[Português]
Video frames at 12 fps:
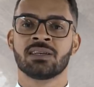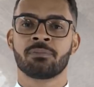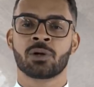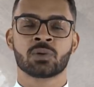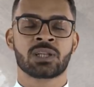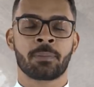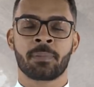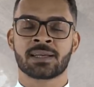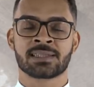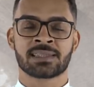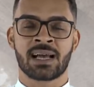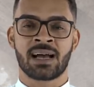para
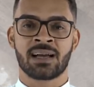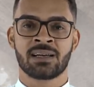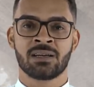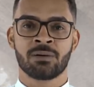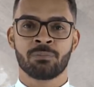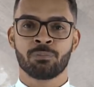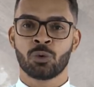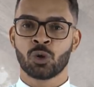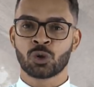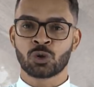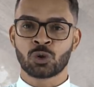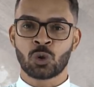ultrapassar por
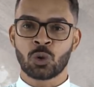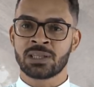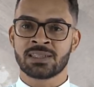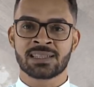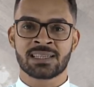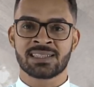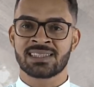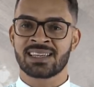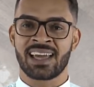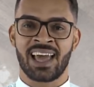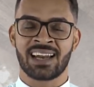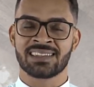todas as
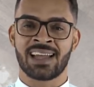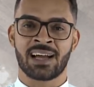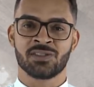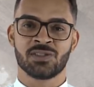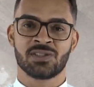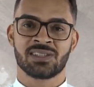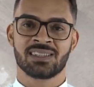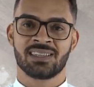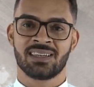realidades.